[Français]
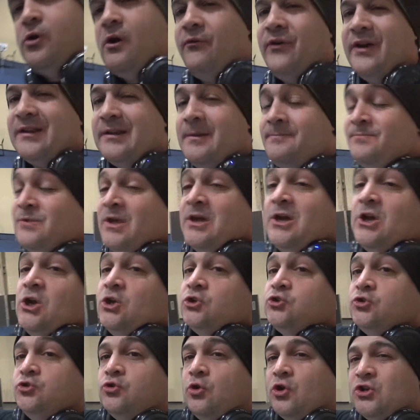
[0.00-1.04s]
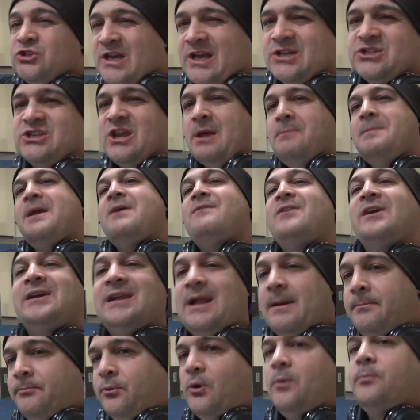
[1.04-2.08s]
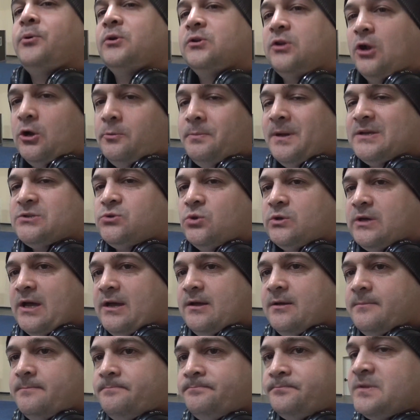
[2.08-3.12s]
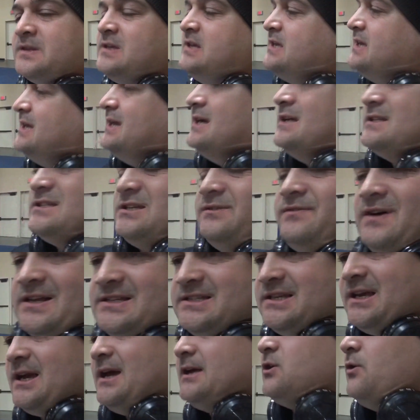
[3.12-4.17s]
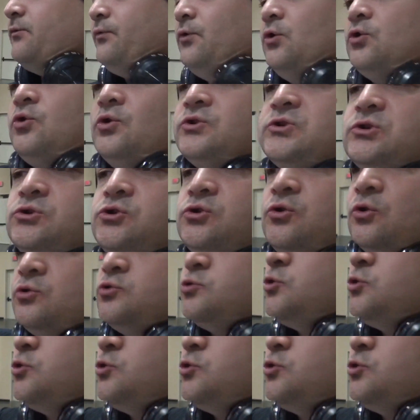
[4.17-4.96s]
en fait, tu ne recharges jamais avec la pompe dans le bazooka, tu vas direct en flow continu. Donc